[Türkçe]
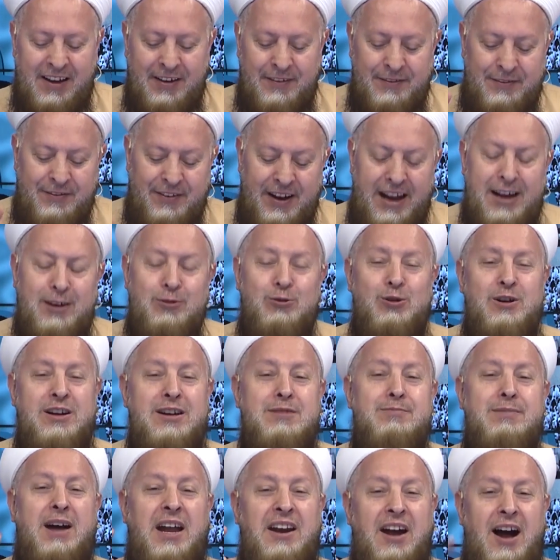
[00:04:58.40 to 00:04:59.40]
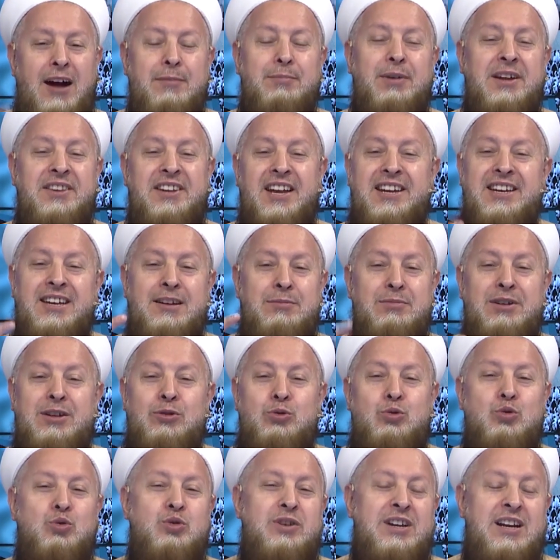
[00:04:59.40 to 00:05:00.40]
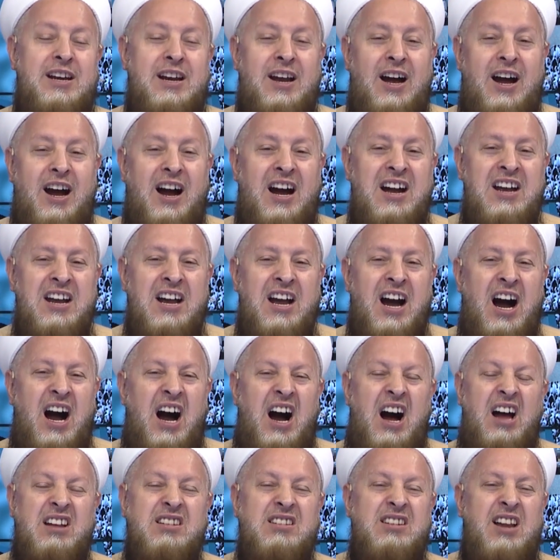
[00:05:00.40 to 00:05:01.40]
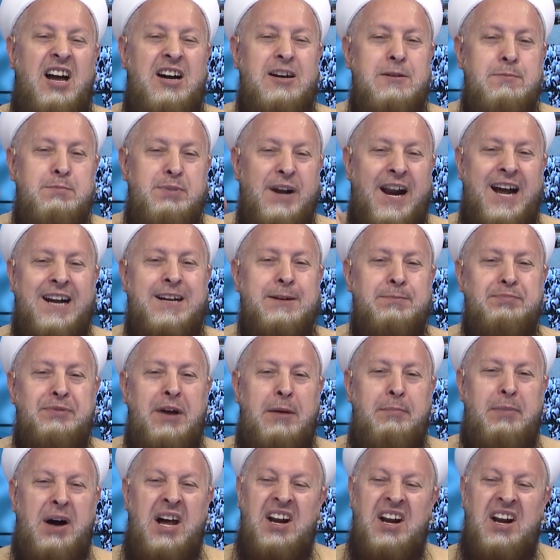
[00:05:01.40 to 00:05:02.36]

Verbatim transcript: Veylül limen abedeni min dunillah. Allah'ı bırakıp da